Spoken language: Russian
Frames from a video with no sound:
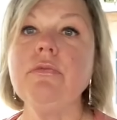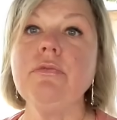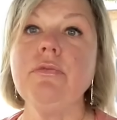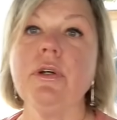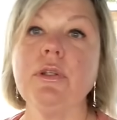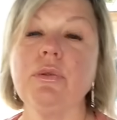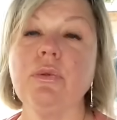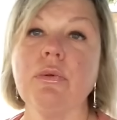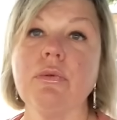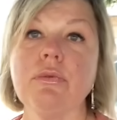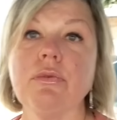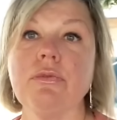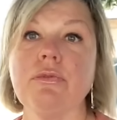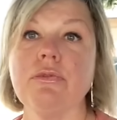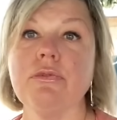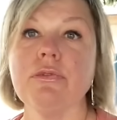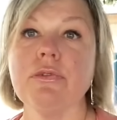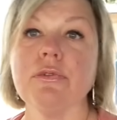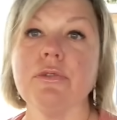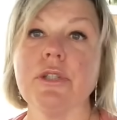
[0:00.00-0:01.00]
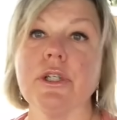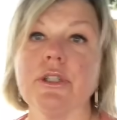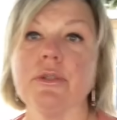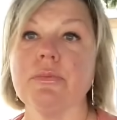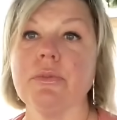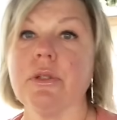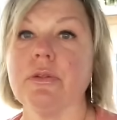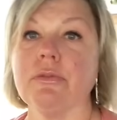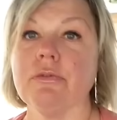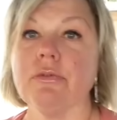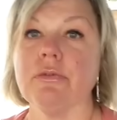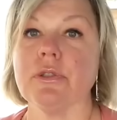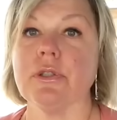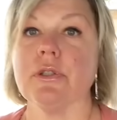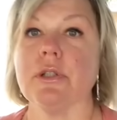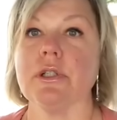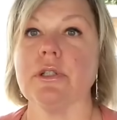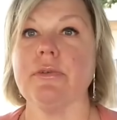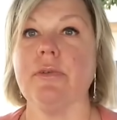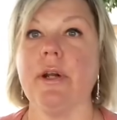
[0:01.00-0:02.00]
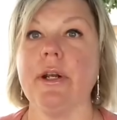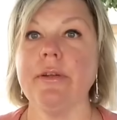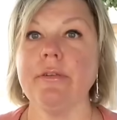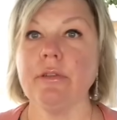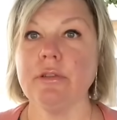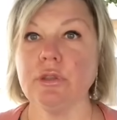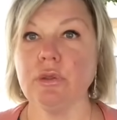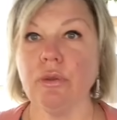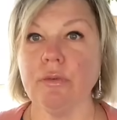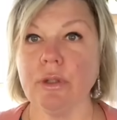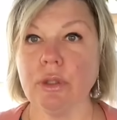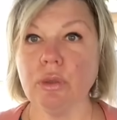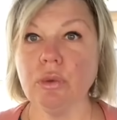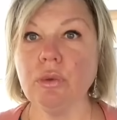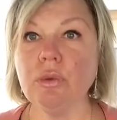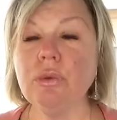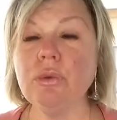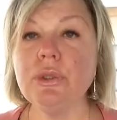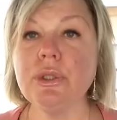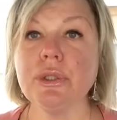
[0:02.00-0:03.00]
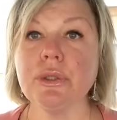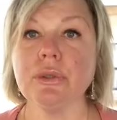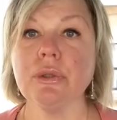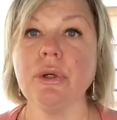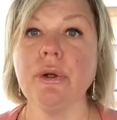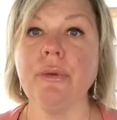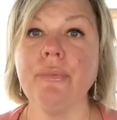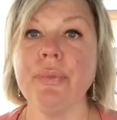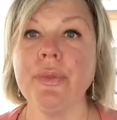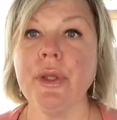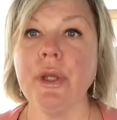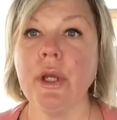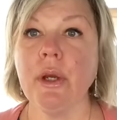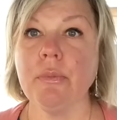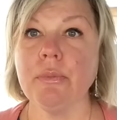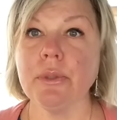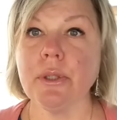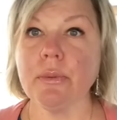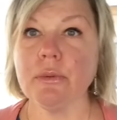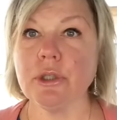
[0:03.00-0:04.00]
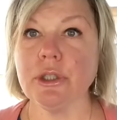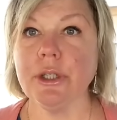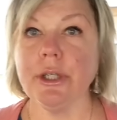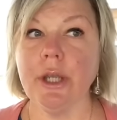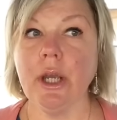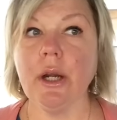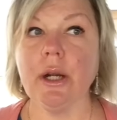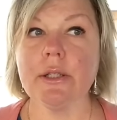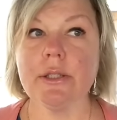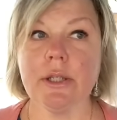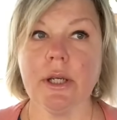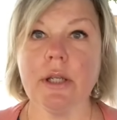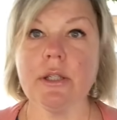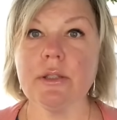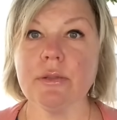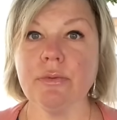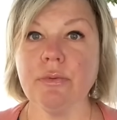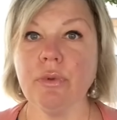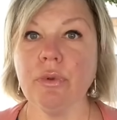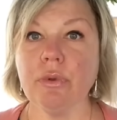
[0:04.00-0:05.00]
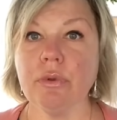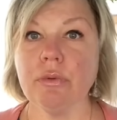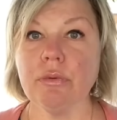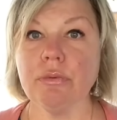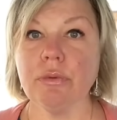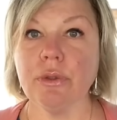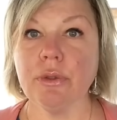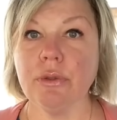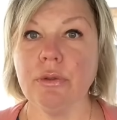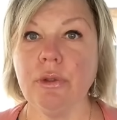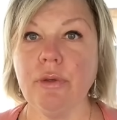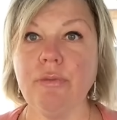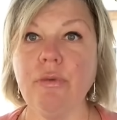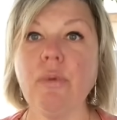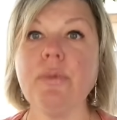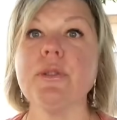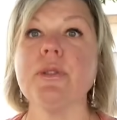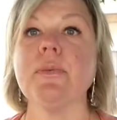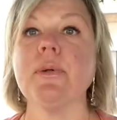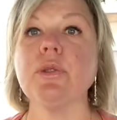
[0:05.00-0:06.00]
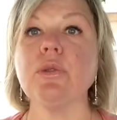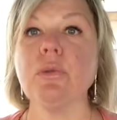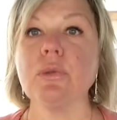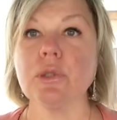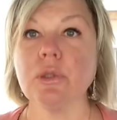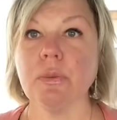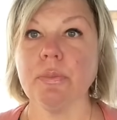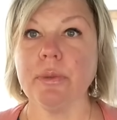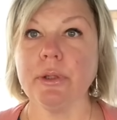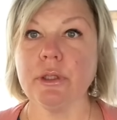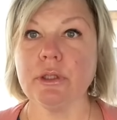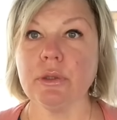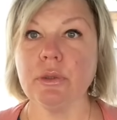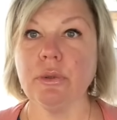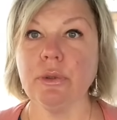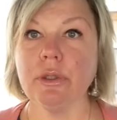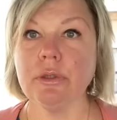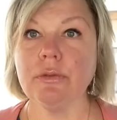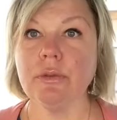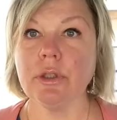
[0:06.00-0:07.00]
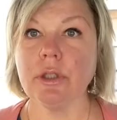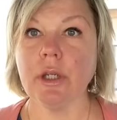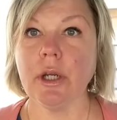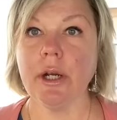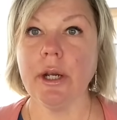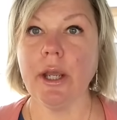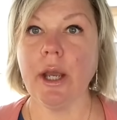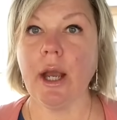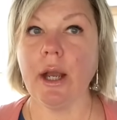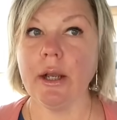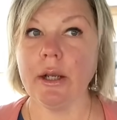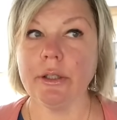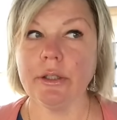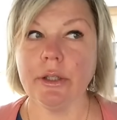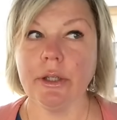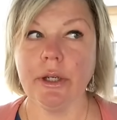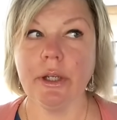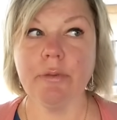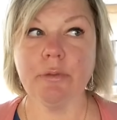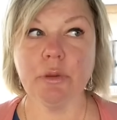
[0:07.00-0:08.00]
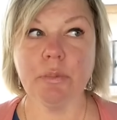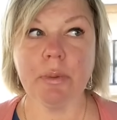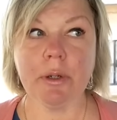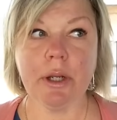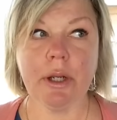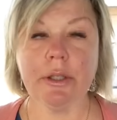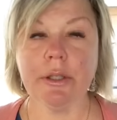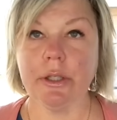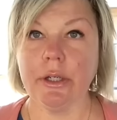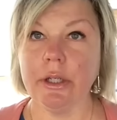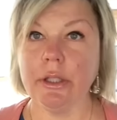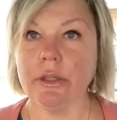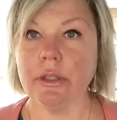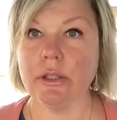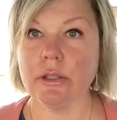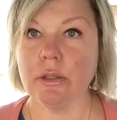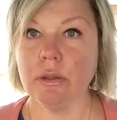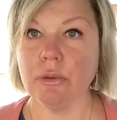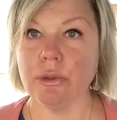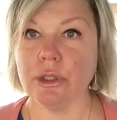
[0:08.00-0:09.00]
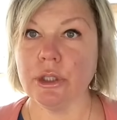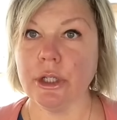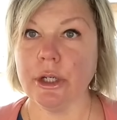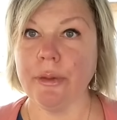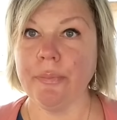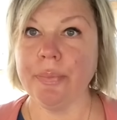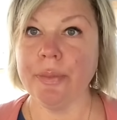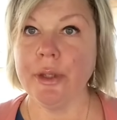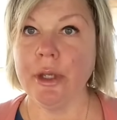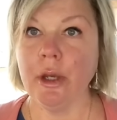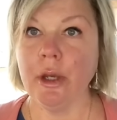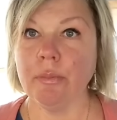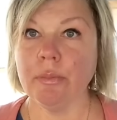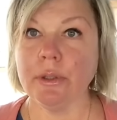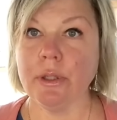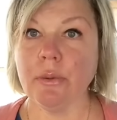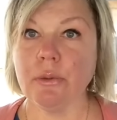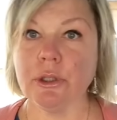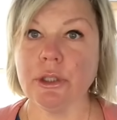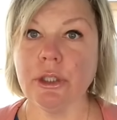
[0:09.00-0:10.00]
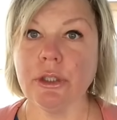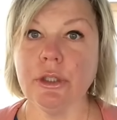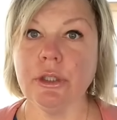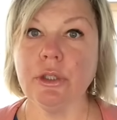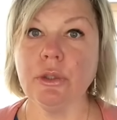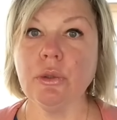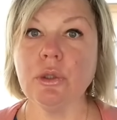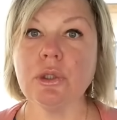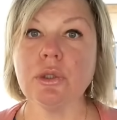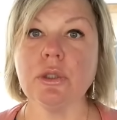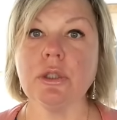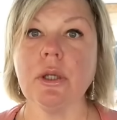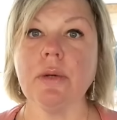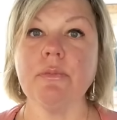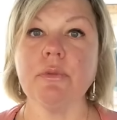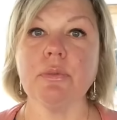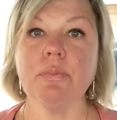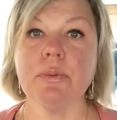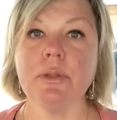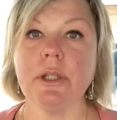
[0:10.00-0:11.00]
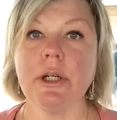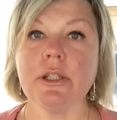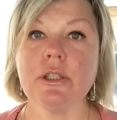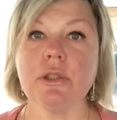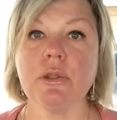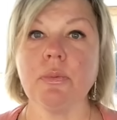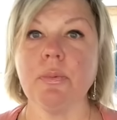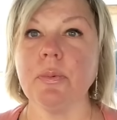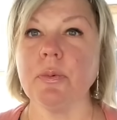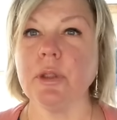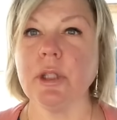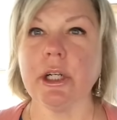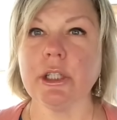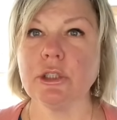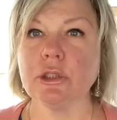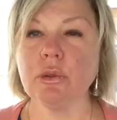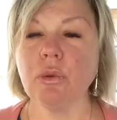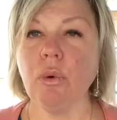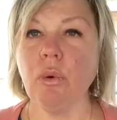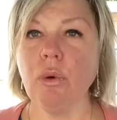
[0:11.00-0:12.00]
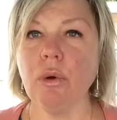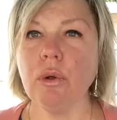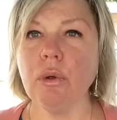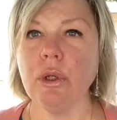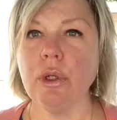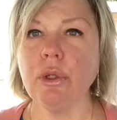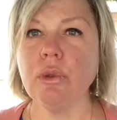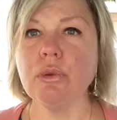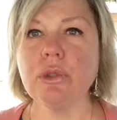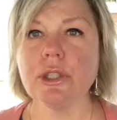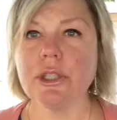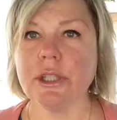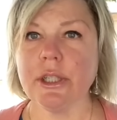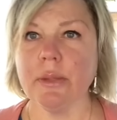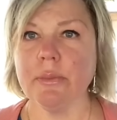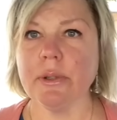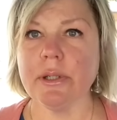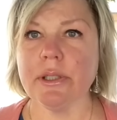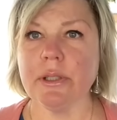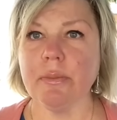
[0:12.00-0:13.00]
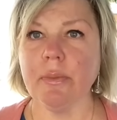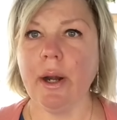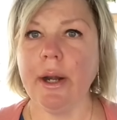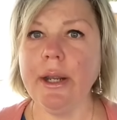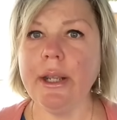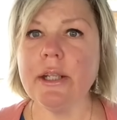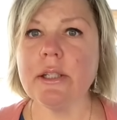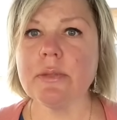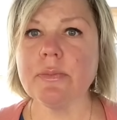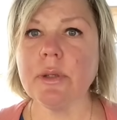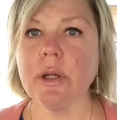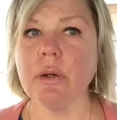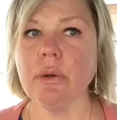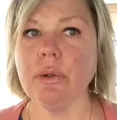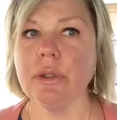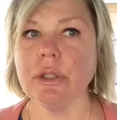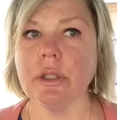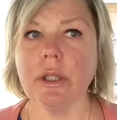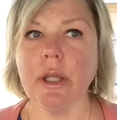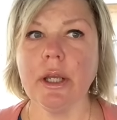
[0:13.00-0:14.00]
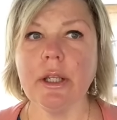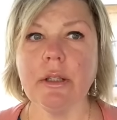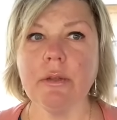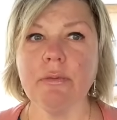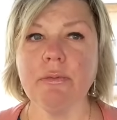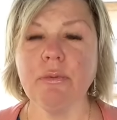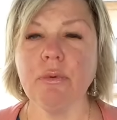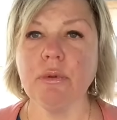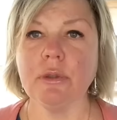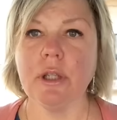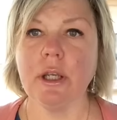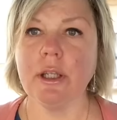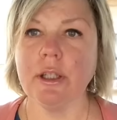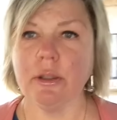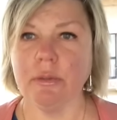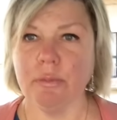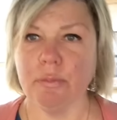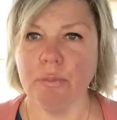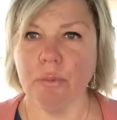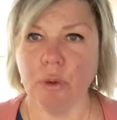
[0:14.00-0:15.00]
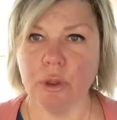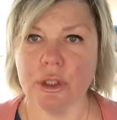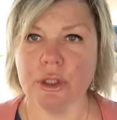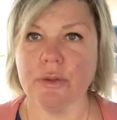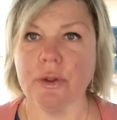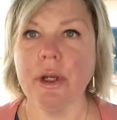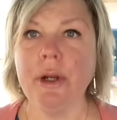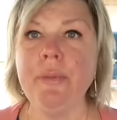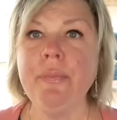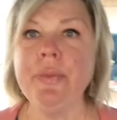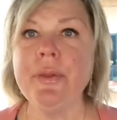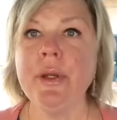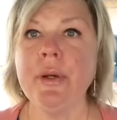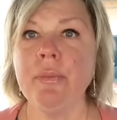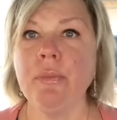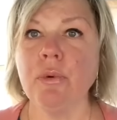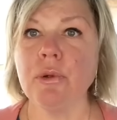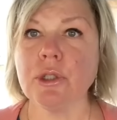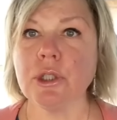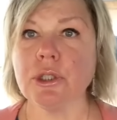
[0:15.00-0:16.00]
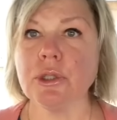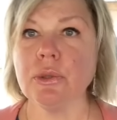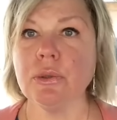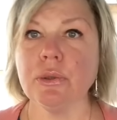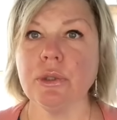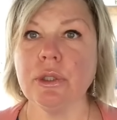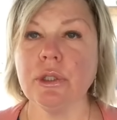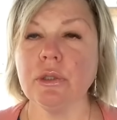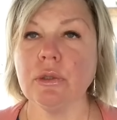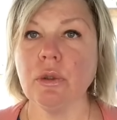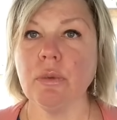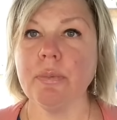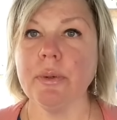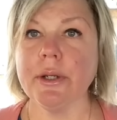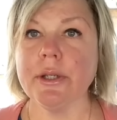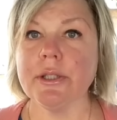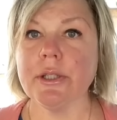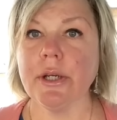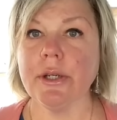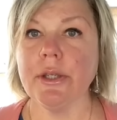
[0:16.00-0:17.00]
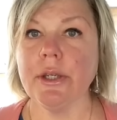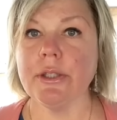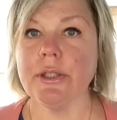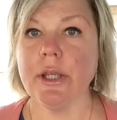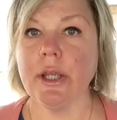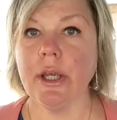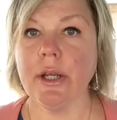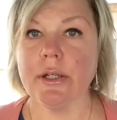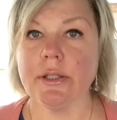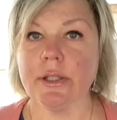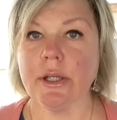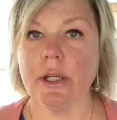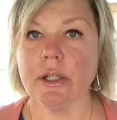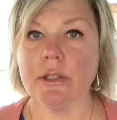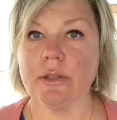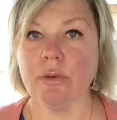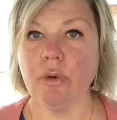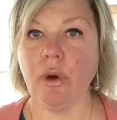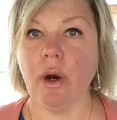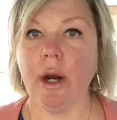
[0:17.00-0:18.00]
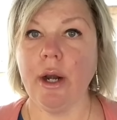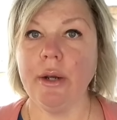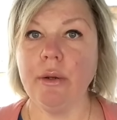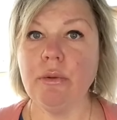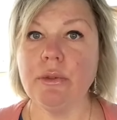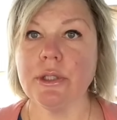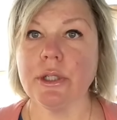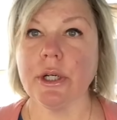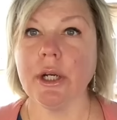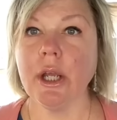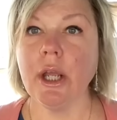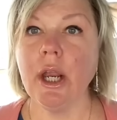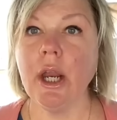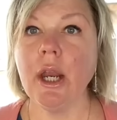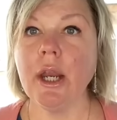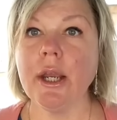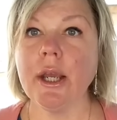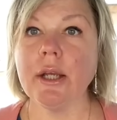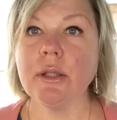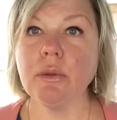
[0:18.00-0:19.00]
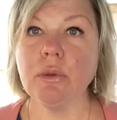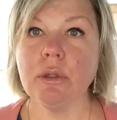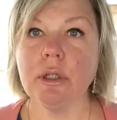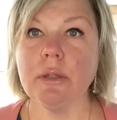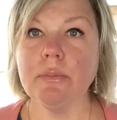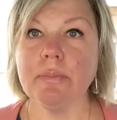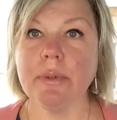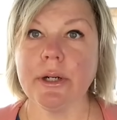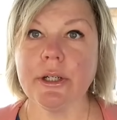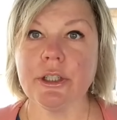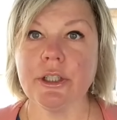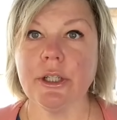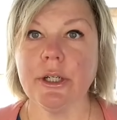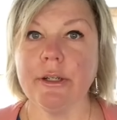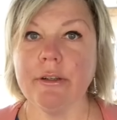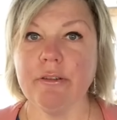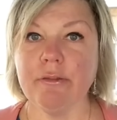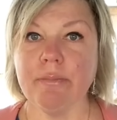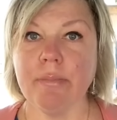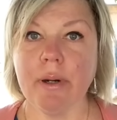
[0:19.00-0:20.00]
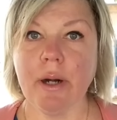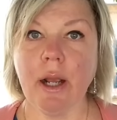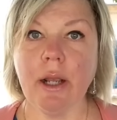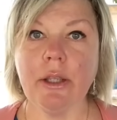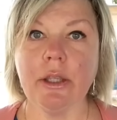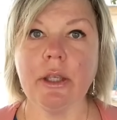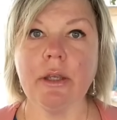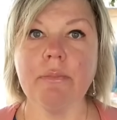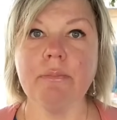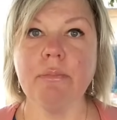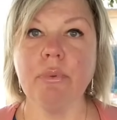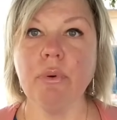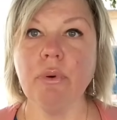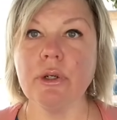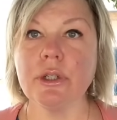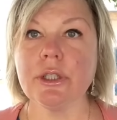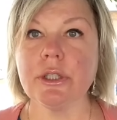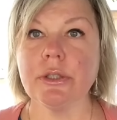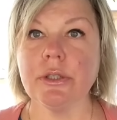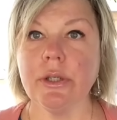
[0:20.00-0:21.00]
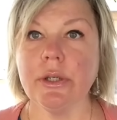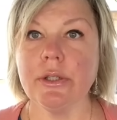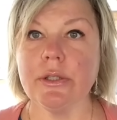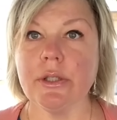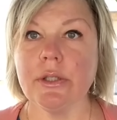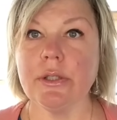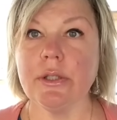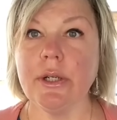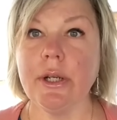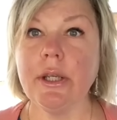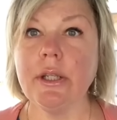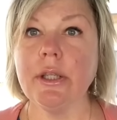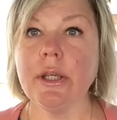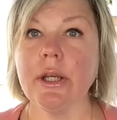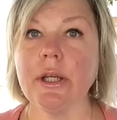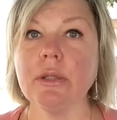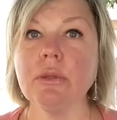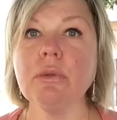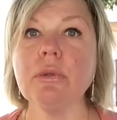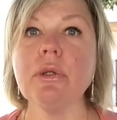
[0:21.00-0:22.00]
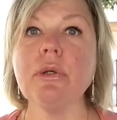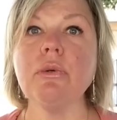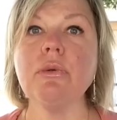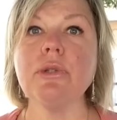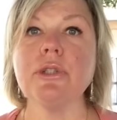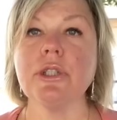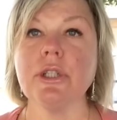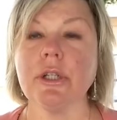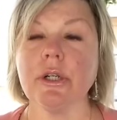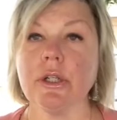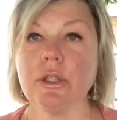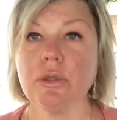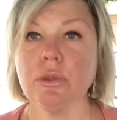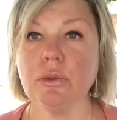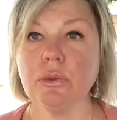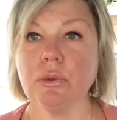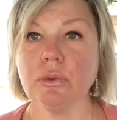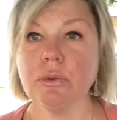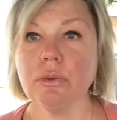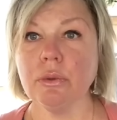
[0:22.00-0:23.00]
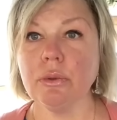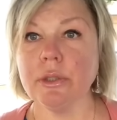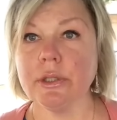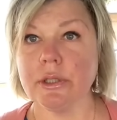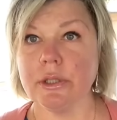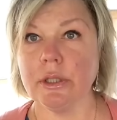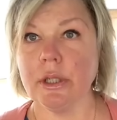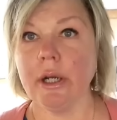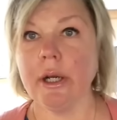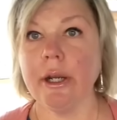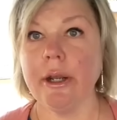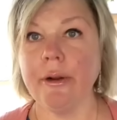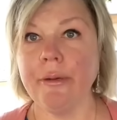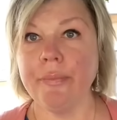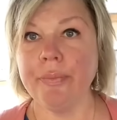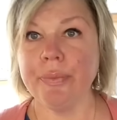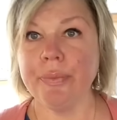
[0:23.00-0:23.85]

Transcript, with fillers: в одну, скажем так, сваливать все в одну кучу потому что я рассказываю вот не в общем о том, что происходит в Италии, а конкрет, вот про конкретный случай, потому что это не то, что там вот подрост, подростку, э, юношеский максимализм какой-то на, это, на этой почве может что-то не то происходить. Я рассказываю о людях, которые прожили в браке больше 30 лет и которые очень хорошо друг друга знали.